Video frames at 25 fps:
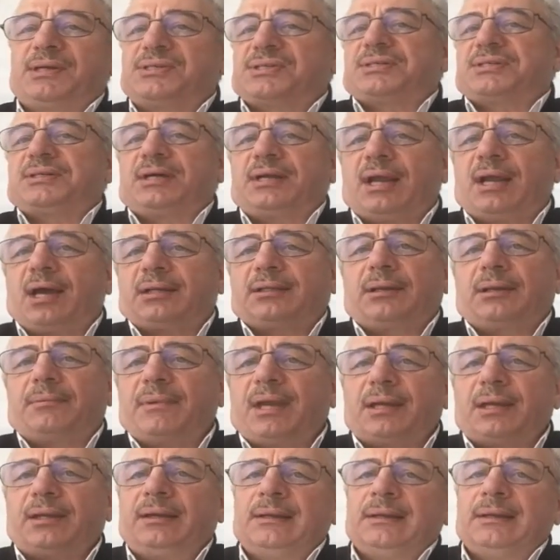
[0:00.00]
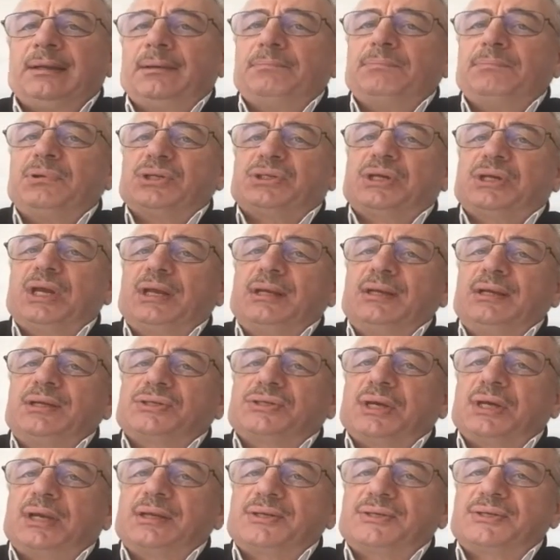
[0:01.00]
İstihrak demek bir şeyin
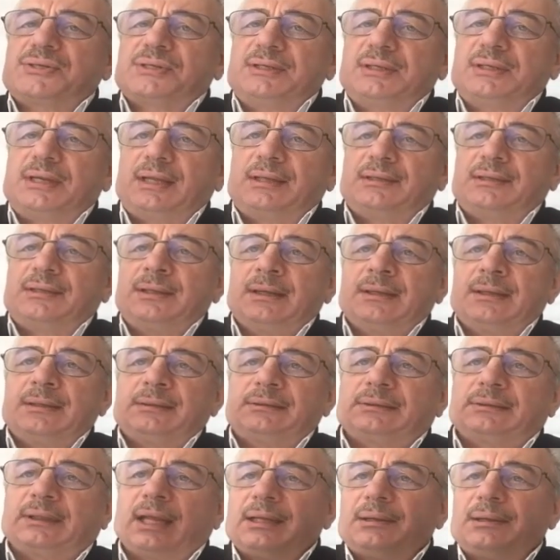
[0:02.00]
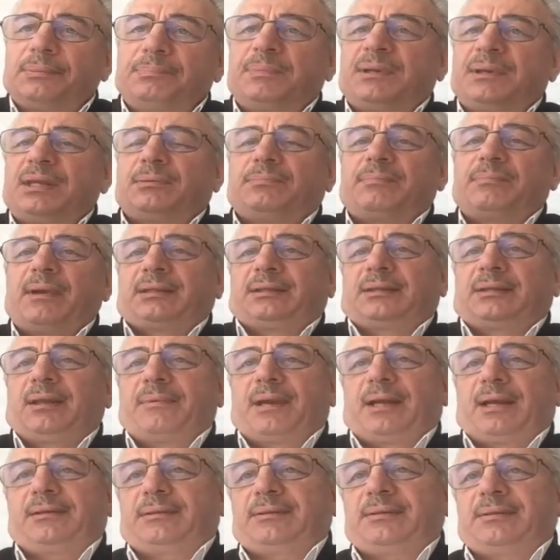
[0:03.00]
içerisinde dalıp gitmek
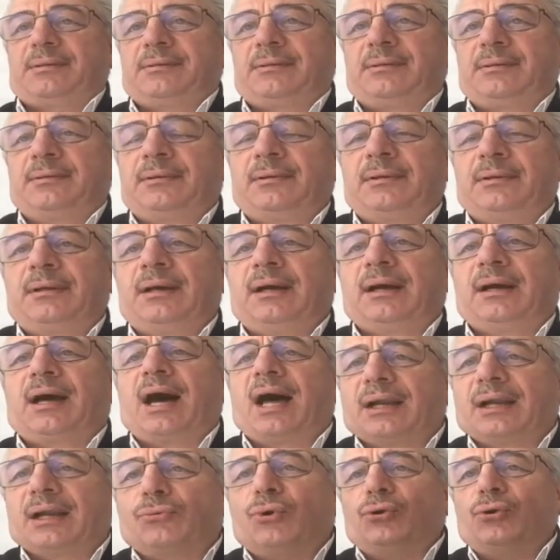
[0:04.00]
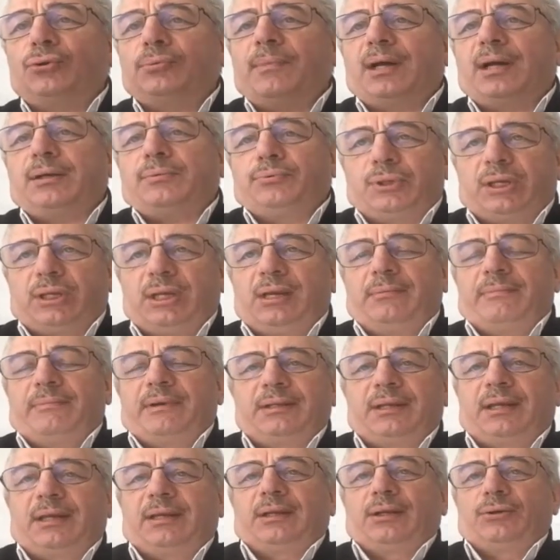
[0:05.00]
demek. Gark olmak bu
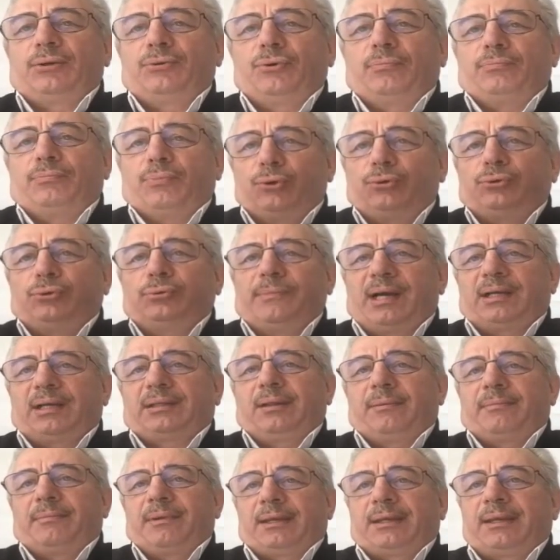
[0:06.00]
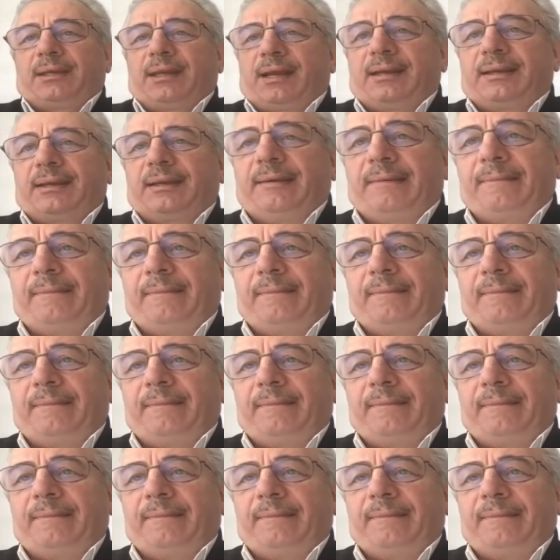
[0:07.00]
kelimeden geliyor. Boğulmak demek yani.